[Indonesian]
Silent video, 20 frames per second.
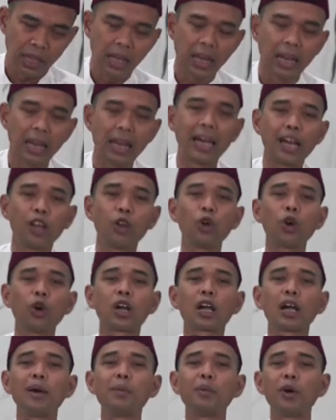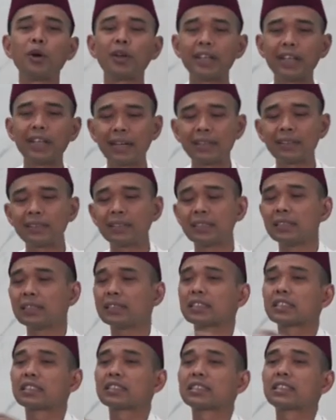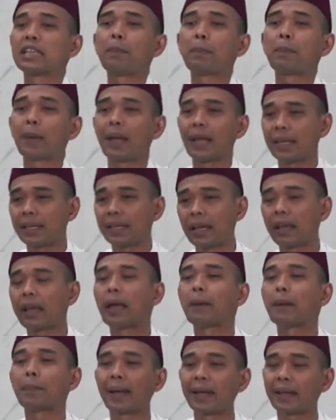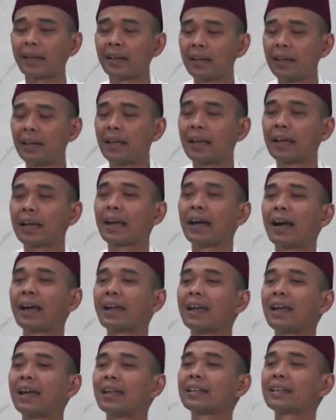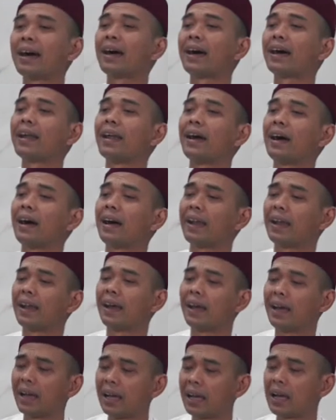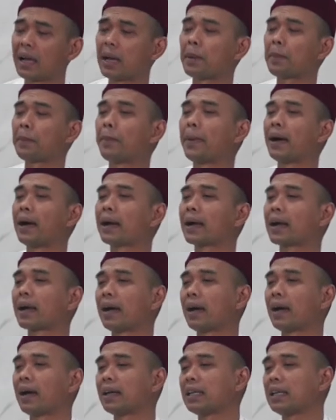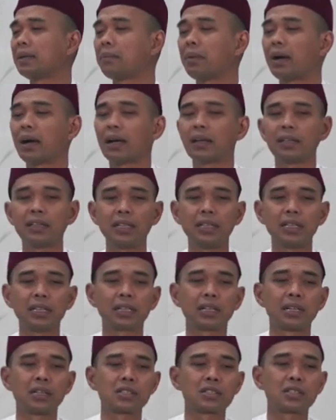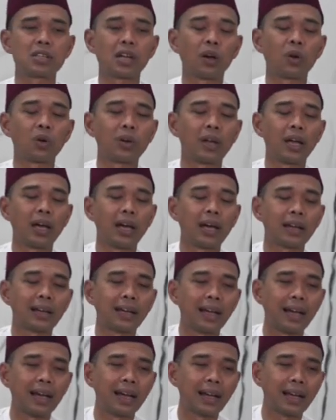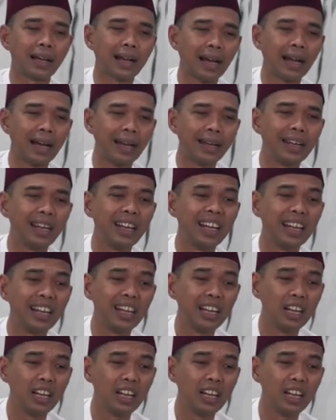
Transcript: Lalu kemudian siapa lagi yang dapat? Karena tak ada anak, maka dibagi ke saudara kan